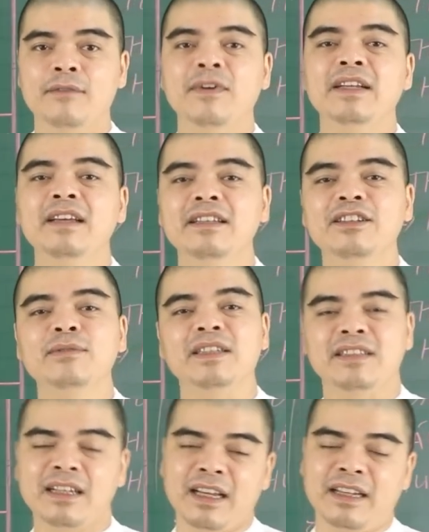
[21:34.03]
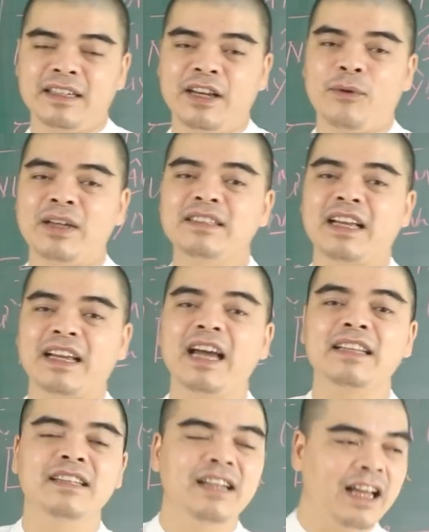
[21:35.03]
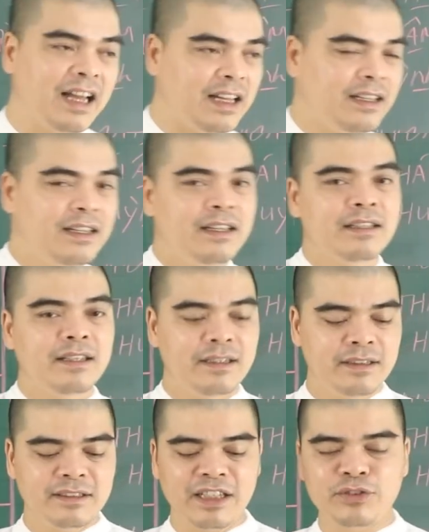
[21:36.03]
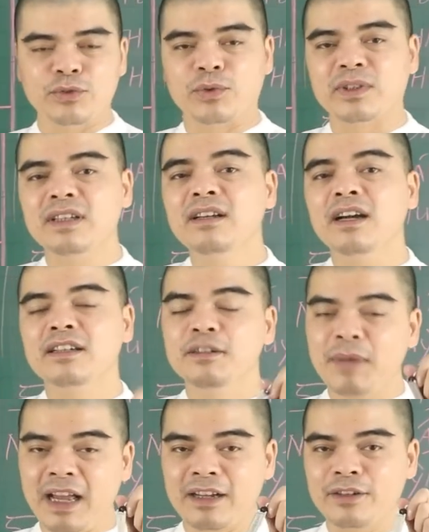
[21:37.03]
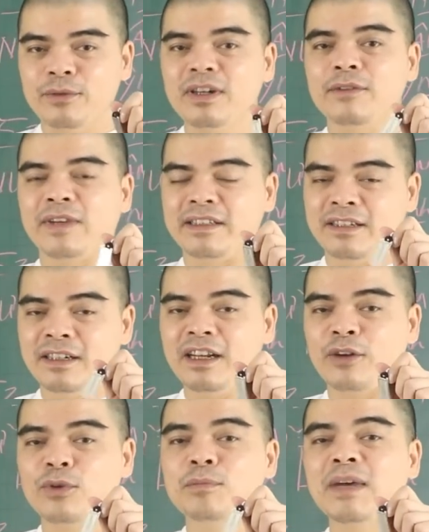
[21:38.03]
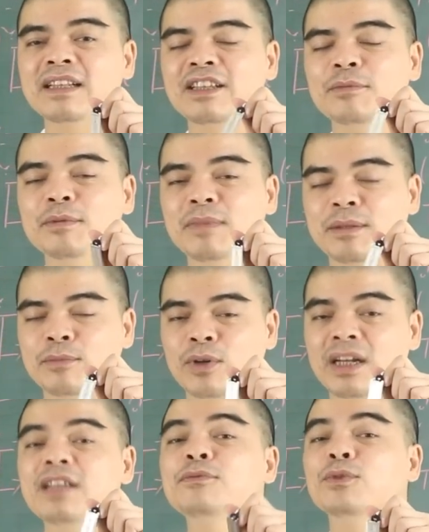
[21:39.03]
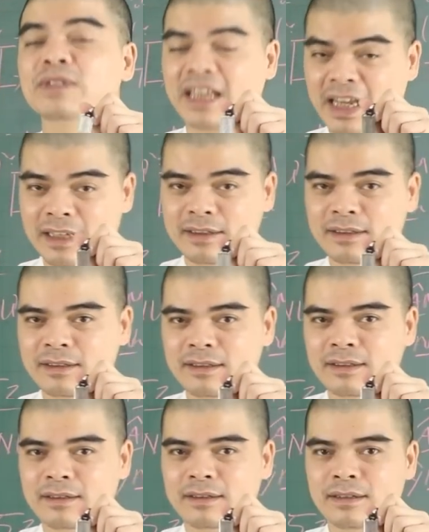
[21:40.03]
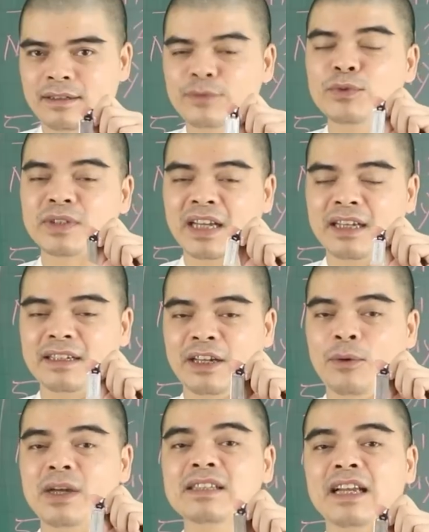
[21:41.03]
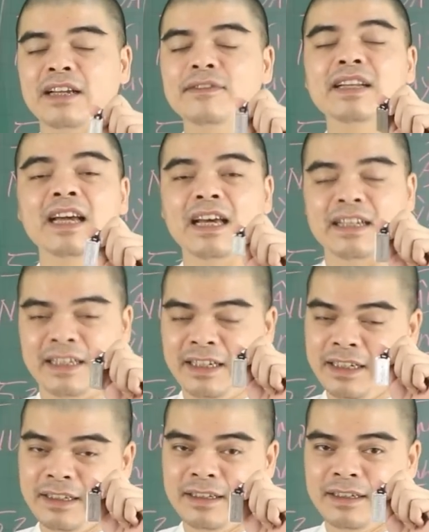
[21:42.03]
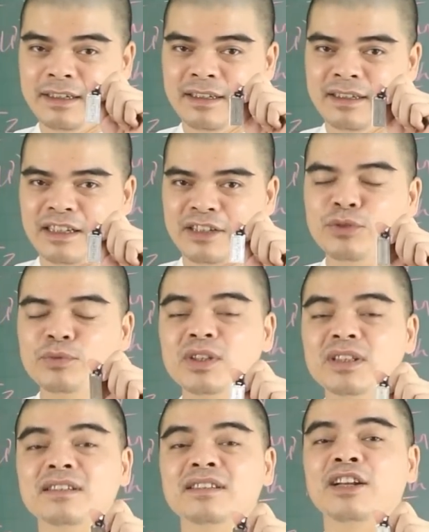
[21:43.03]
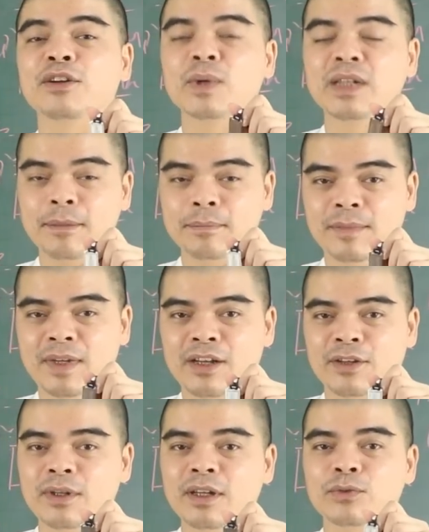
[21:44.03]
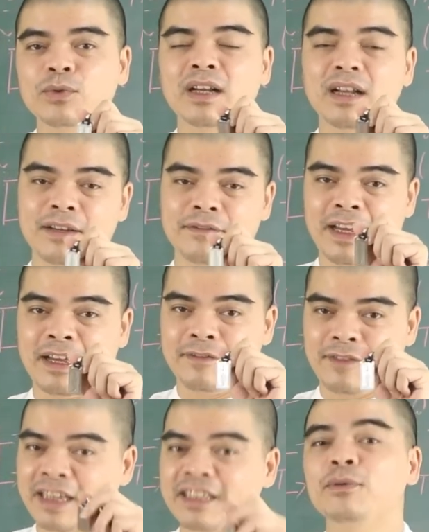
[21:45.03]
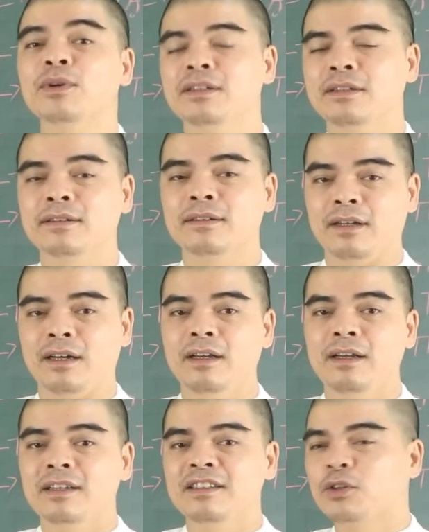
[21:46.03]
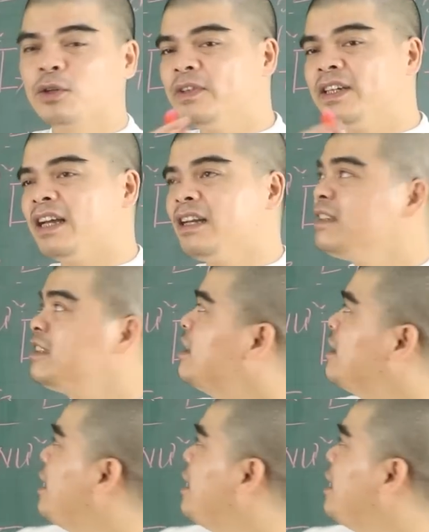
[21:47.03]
Vậy nên trong thời gian này để hóa giải cái hạn thiên la ấy, thì những gia chủ tuổi Tân Hợi nữ mạng cũng cần phải nhớ là luôn mang theo bên mình một cái linh phù giải hạn. Linh phù giải hạn để hóa giải cái vận hạn này đi, để giúp cho từ giờ đến cuối năm nó được thuận lợi và hanh thông hơn. Đó. Thì quý vị hãy liên